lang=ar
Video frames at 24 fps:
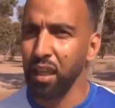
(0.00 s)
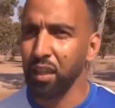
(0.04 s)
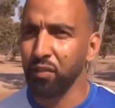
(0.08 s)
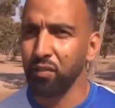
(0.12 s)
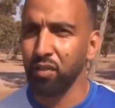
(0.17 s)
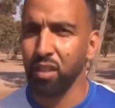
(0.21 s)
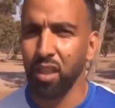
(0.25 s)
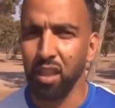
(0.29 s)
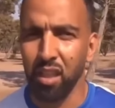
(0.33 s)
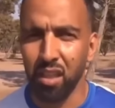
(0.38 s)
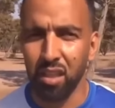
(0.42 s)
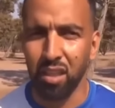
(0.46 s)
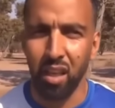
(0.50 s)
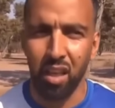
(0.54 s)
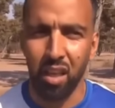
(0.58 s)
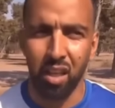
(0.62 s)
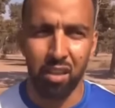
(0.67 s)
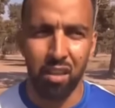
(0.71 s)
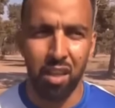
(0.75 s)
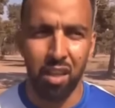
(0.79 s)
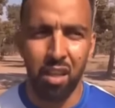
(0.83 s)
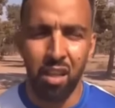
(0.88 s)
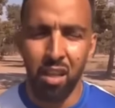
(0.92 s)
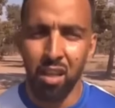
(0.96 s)
غادي نتطرق لها
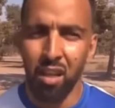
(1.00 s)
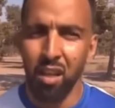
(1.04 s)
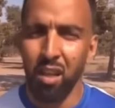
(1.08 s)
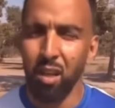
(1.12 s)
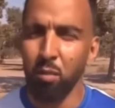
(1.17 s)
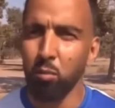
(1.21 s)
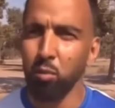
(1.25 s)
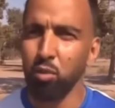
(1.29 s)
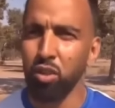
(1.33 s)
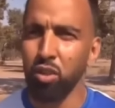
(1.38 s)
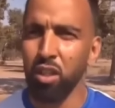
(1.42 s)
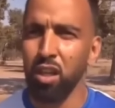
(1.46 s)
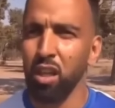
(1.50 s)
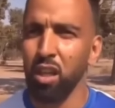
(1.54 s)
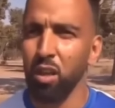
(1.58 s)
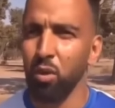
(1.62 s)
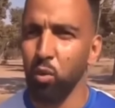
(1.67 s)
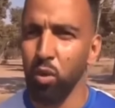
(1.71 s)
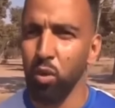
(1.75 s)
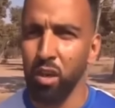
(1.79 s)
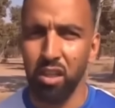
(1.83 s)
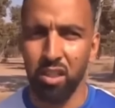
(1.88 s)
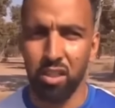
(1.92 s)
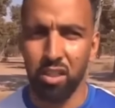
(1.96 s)
في ثلاث نقاط
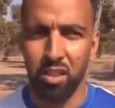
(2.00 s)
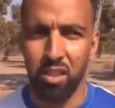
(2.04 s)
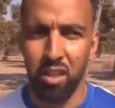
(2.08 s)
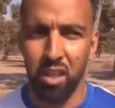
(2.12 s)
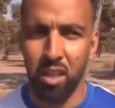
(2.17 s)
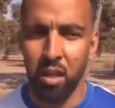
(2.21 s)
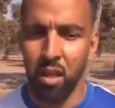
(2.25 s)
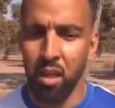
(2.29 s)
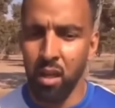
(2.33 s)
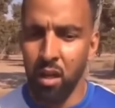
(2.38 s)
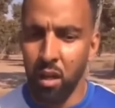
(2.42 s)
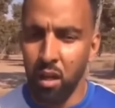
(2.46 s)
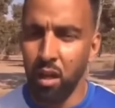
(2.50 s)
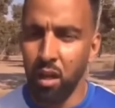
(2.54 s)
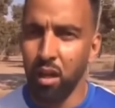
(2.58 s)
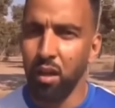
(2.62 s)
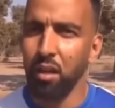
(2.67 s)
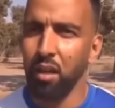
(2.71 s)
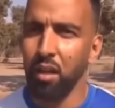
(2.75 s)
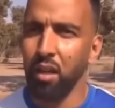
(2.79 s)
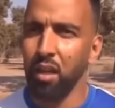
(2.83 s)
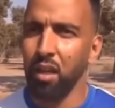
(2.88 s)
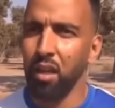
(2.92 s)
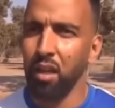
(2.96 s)
المشكل الاول اللي
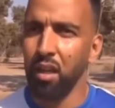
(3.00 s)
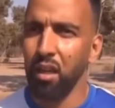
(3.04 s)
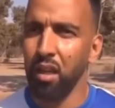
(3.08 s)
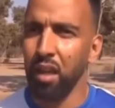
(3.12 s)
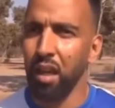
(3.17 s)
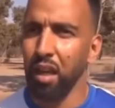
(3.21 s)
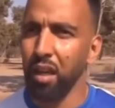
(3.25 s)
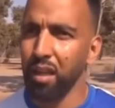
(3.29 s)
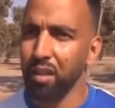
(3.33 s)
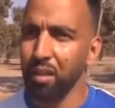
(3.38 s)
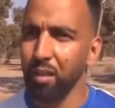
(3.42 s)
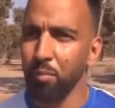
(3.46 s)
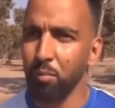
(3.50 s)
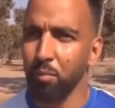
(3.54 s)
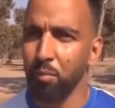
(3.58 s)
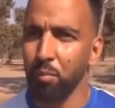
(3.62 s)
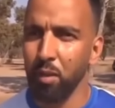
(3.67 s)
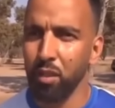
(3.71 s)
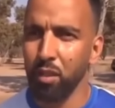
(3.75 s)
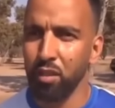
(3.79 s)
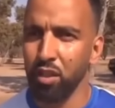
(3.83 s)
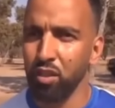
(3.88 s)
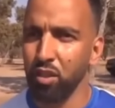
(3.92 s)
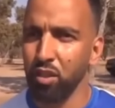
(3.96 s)
شفناه ان
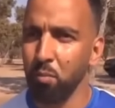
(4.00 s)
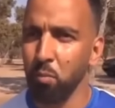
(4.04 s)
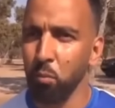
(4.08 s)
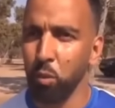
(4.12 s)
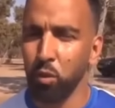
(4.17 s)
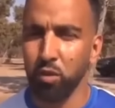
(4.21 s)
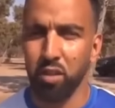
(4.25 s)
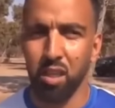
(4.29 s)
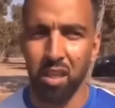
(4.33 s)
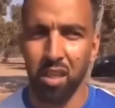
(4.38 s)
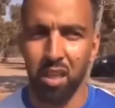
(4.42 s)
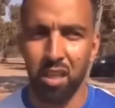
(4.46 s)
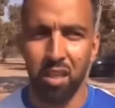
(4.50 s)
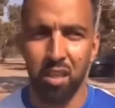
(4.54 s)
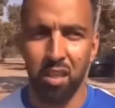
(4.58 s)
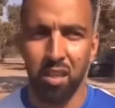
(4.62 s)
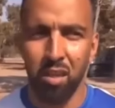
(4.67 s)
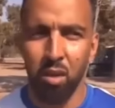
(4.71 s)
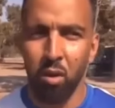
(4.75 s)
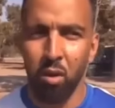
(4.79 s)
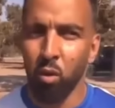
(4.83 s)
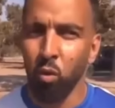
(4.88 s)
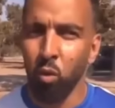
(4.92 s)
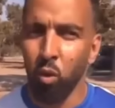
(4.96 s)
اقدم
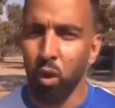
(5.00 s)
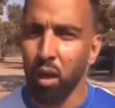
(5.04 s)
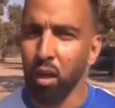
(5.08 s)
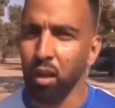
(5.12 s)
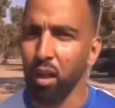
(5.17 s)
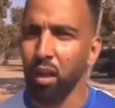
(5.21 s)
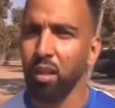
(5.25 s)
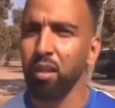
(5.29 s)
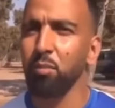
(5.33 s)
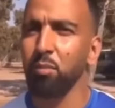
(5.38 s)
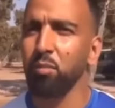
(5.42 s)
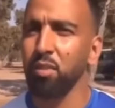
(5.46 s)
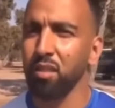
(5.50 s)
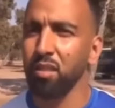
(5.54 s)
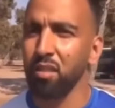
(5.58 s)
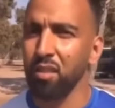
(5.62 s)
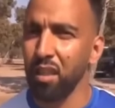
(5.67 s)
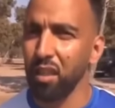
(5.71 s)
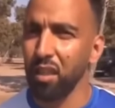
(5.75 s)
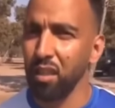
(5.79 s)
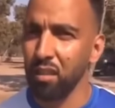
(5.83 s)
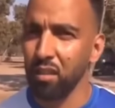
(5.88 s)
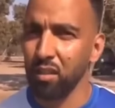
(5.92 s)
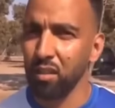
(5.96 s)
تجمع سكني
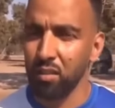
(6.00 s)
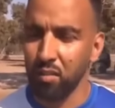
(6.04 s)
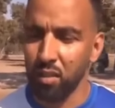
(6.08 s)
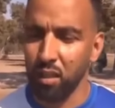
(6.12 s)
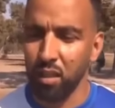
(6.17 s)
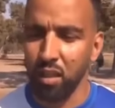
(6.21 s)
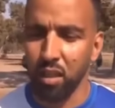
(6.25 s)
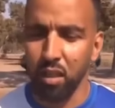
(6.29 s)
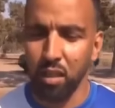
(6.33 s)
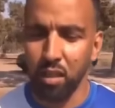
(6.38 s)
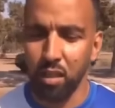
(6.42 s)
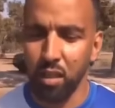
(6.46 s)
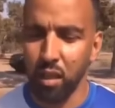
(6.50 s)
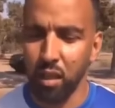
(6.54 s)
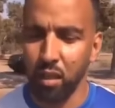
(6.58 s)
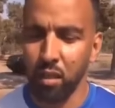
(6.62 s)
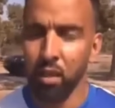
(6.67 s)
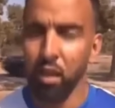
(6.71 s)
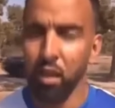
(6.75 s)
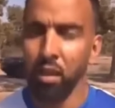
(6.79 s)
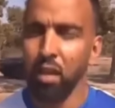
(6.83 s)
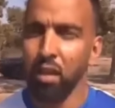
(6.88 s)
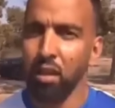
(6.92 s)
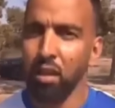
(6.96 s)
واقدم تجزئه
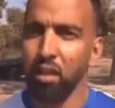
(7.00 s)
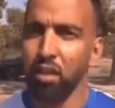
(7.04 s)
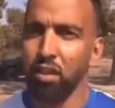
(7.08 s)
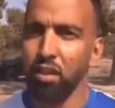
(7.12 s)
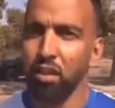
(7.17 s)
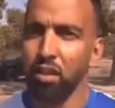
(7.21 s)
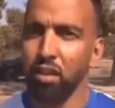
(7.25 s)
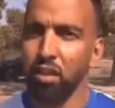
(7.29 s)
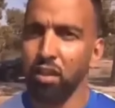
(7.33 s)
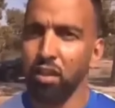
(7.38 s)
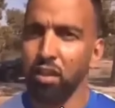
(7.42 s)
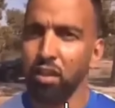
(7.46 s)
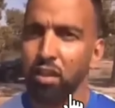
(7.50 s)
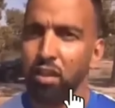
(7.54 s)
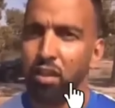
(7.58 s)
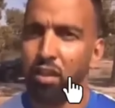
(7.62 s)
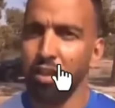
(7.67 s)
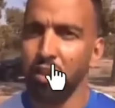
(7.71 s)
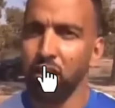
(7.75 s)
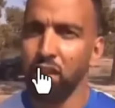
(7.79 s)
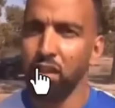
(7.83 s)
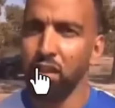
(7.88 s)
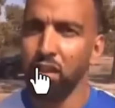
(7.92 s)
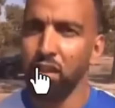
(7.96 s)
سكنيه
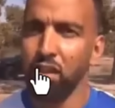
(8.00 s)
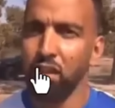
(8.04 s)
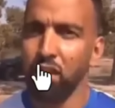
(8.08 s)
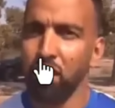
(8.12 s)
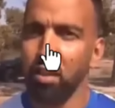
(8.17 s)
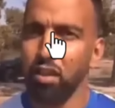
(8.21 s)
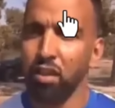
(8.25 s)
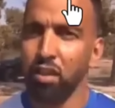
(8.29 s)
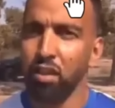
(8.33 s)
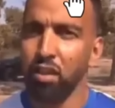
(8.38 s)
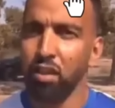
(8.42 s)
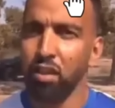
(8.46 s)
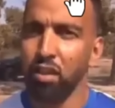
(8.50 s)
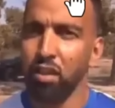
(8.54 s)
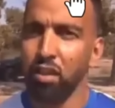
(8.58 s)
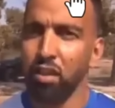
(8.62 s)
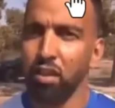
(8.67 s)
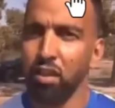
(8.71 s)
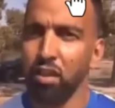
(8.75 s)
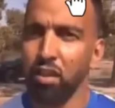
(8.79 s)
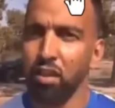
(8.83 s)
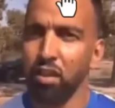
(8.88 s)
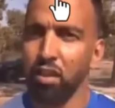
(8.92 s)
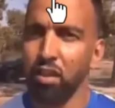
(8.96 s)
وهذه
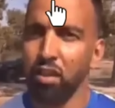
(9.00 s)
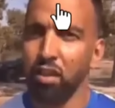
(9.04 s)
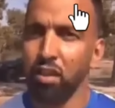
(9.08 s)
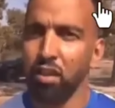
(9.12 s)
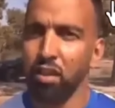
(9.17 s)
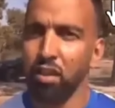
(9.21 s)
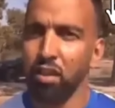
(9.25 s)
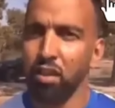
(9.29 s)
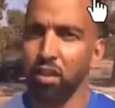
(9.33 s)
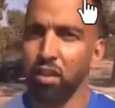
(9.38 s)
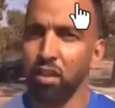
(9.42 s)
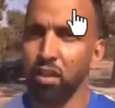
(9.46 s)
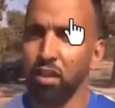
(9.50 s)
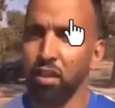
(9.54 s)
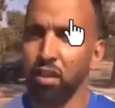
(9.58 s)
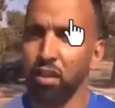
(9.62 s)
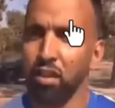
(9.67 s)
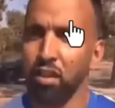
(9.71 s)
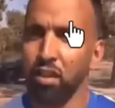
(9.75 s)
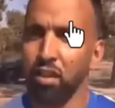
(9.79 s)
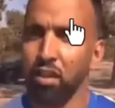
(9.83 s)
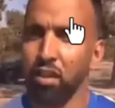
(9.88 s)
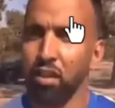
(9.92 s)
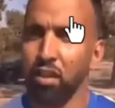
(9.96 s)
يعني بلاصه
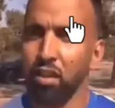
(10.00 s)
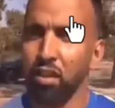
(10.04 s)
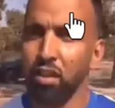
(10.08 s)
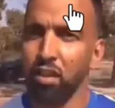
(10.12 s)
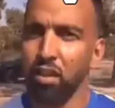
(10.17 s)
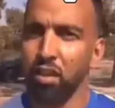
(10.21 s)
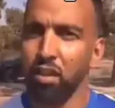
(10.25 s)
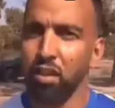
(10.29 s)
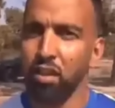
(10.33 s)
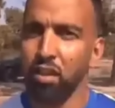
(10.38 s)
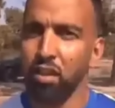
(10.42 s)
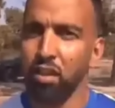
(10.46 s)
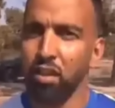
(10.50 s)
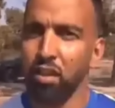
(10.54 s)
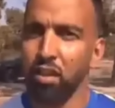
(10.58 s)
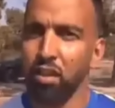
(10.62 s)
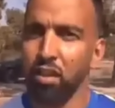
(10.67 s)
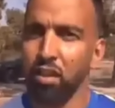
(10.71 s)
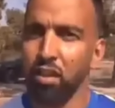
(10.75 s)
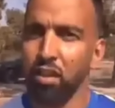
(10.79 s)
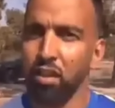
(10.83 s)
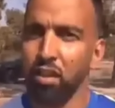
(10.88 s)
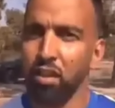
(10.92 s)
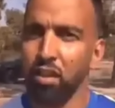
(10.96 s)
واحده من المروك من,
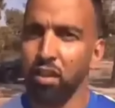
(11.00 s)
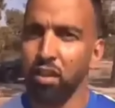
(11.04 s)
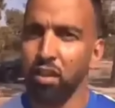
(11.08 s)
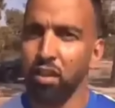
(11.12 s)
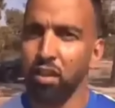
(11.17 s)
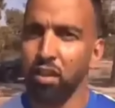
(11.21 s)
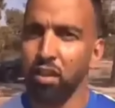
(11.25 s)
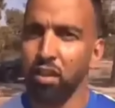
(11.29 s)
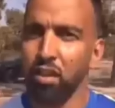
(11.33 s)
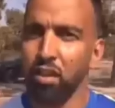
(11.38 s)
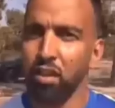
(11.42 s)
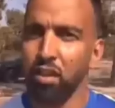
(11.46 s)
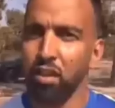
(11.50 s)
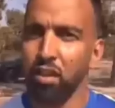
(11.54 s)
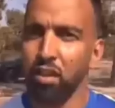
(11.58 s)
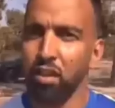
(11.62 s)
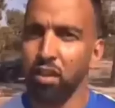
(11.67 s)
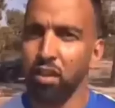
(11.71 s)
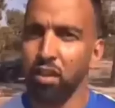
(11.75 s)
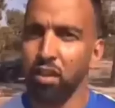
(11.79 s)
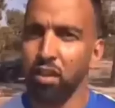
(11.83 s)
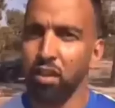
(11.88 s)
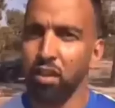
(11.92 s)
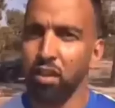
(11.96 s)
من بزاف
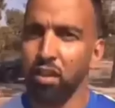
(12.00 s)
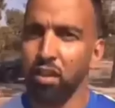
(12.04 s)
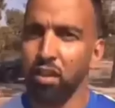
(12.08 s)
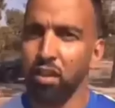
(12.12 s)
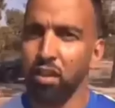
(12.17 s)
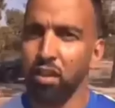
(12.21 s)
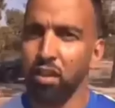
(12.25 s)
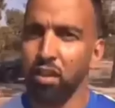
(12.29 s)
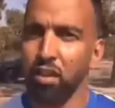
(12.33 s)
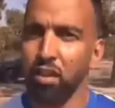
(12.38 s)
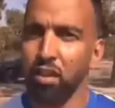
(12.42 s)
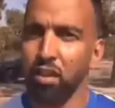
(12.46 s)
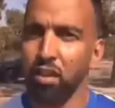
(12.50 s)
بلايص